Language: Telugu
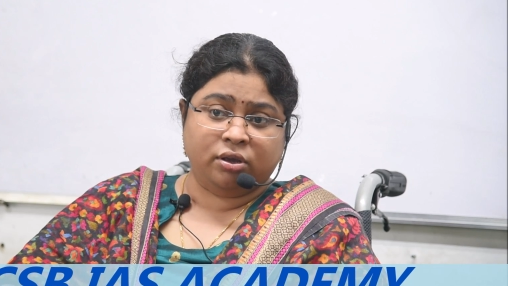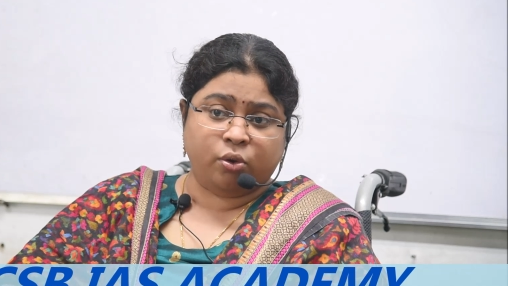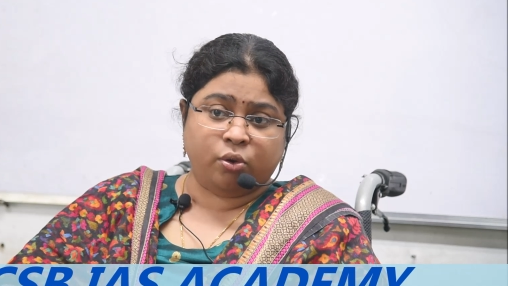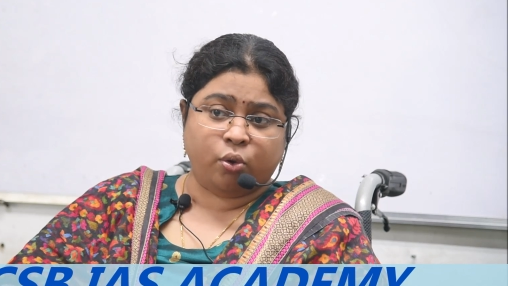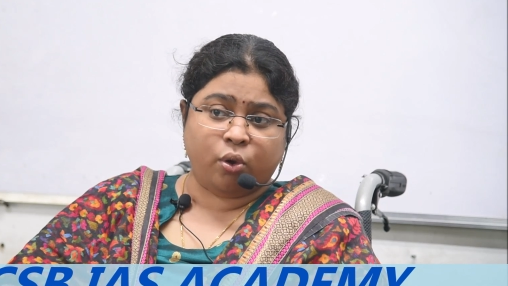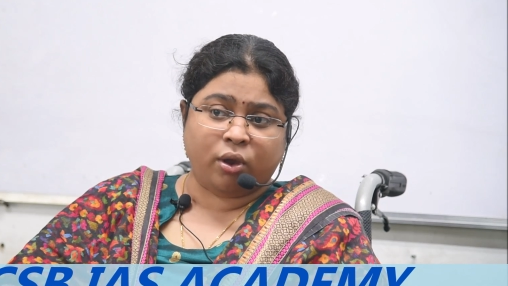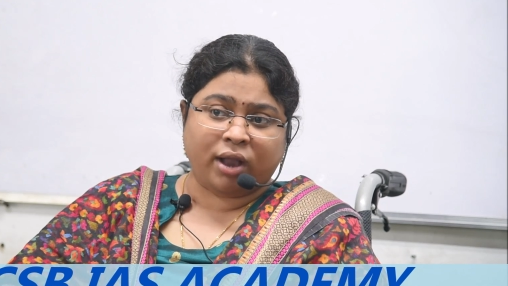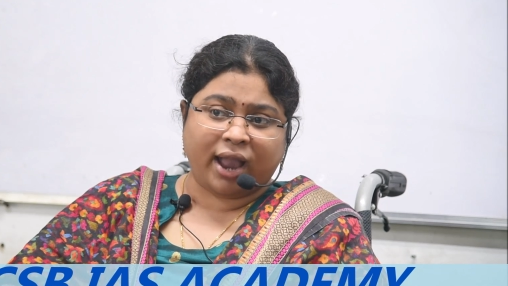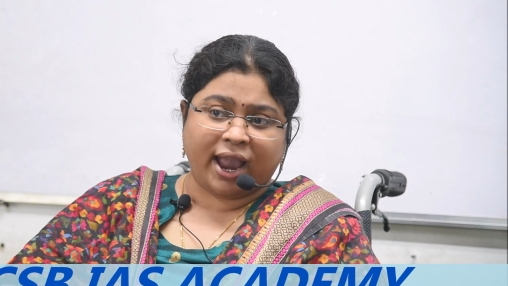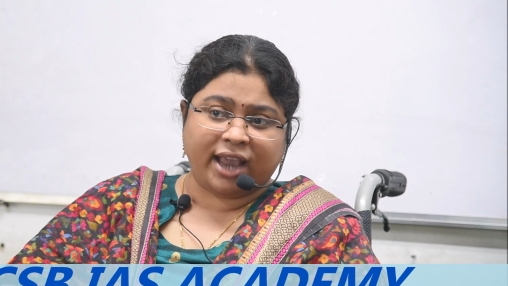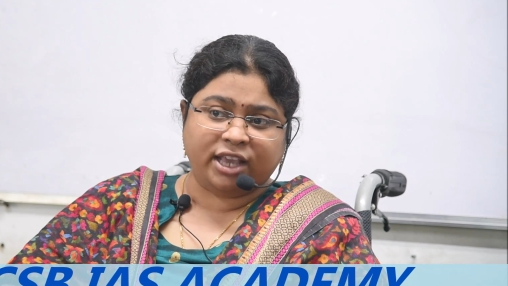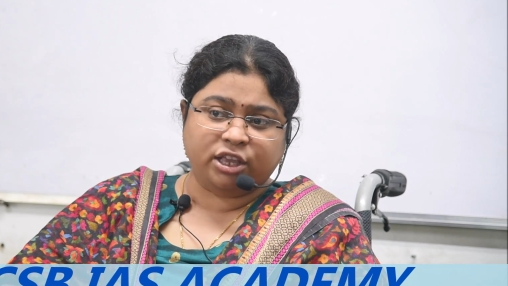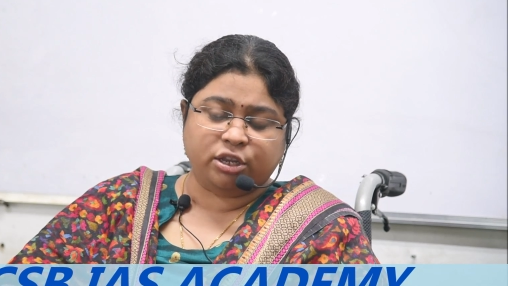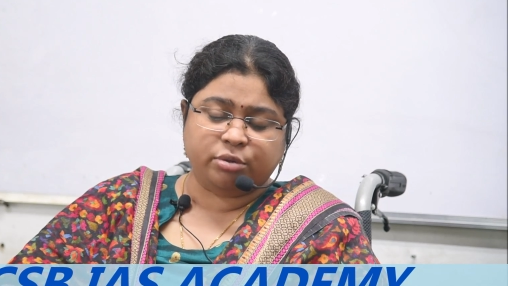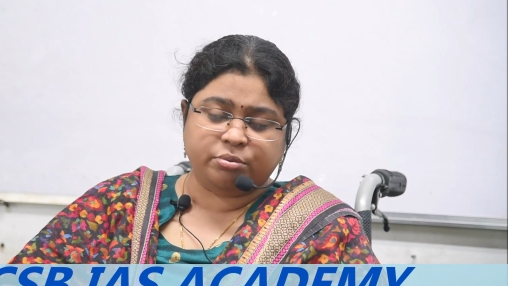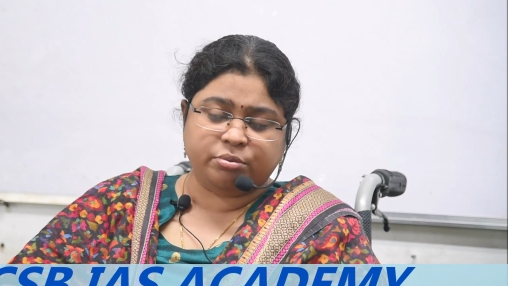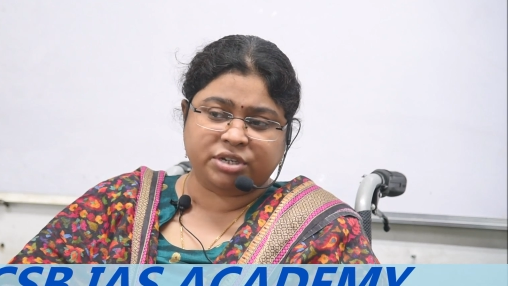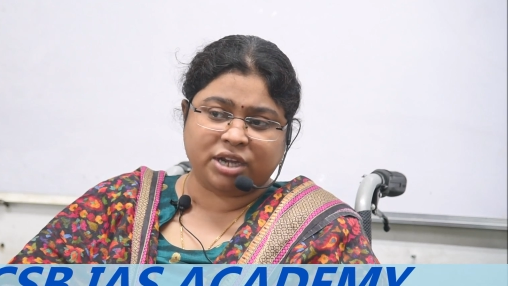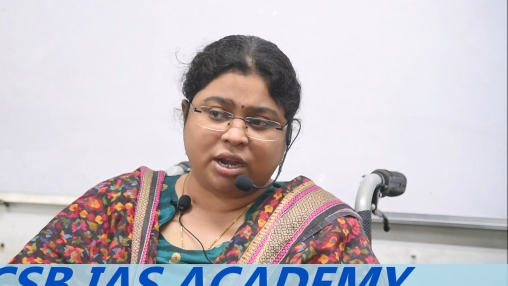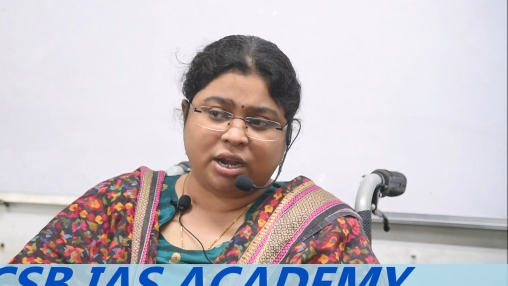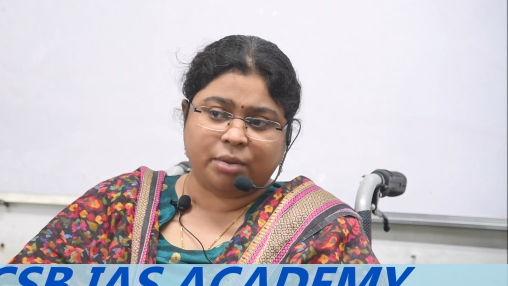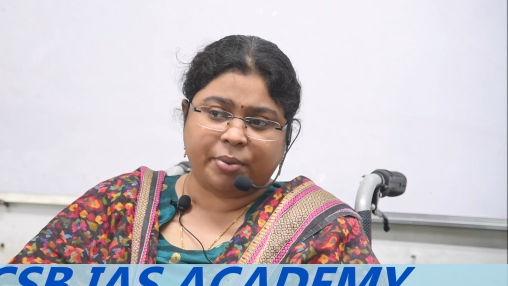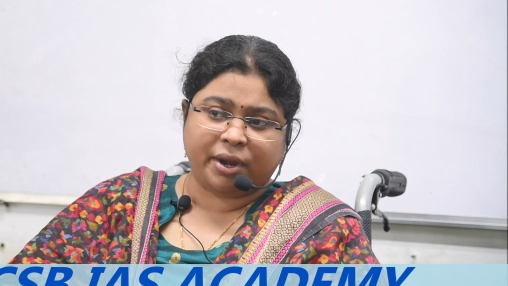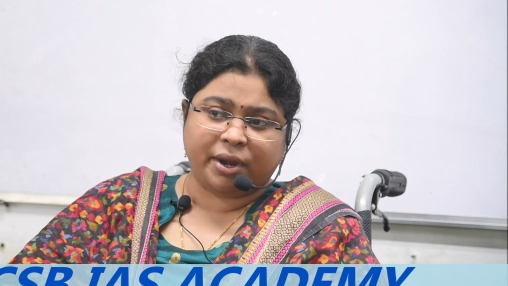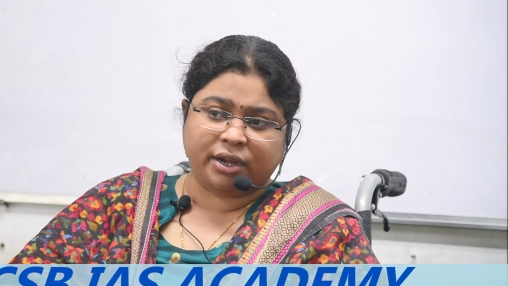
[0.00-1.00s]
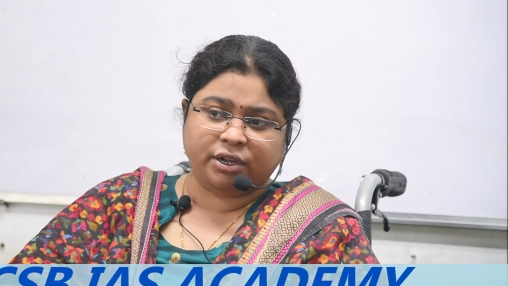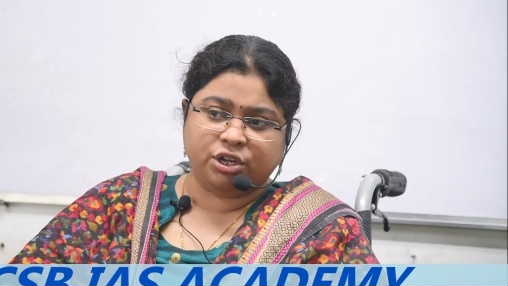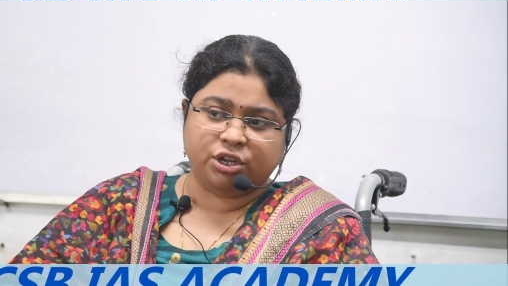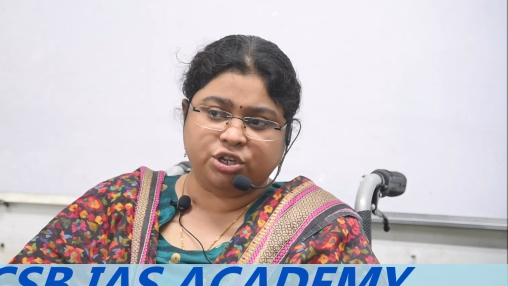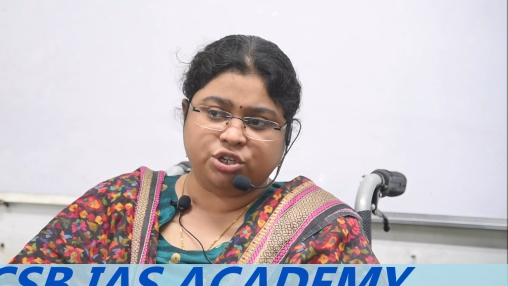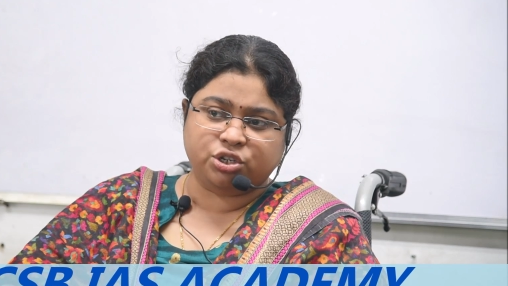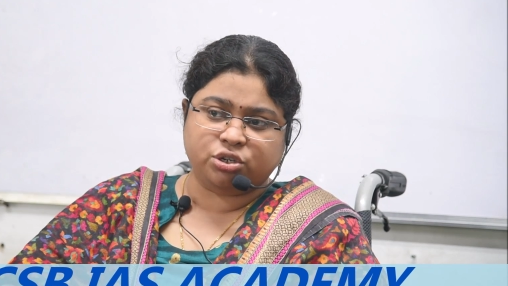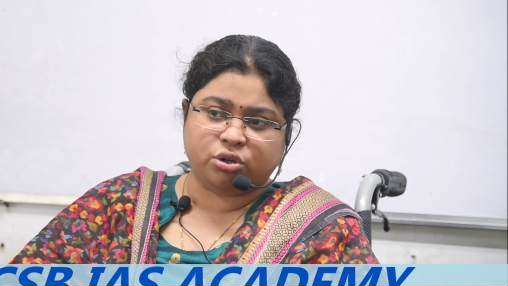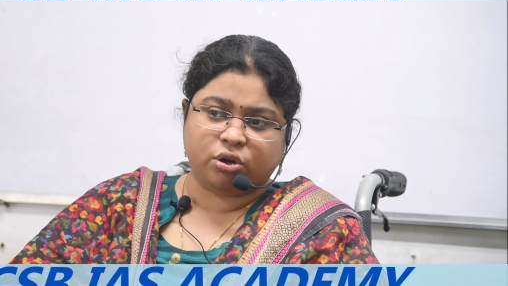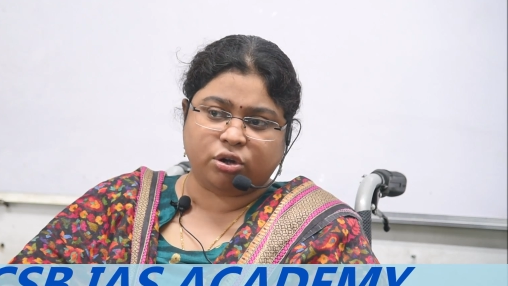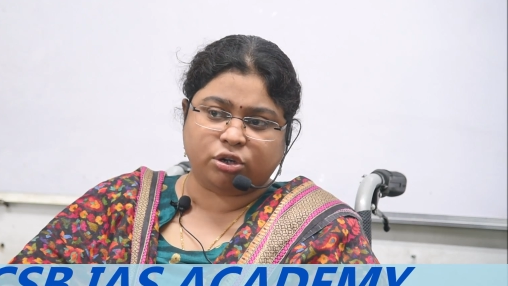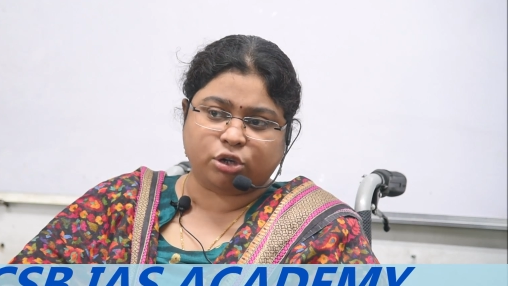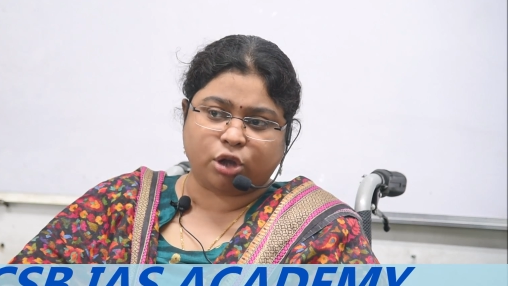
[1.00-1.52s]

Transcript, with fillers: ఒక ఐదు నిమిషాల పాటు నుంచి ఒక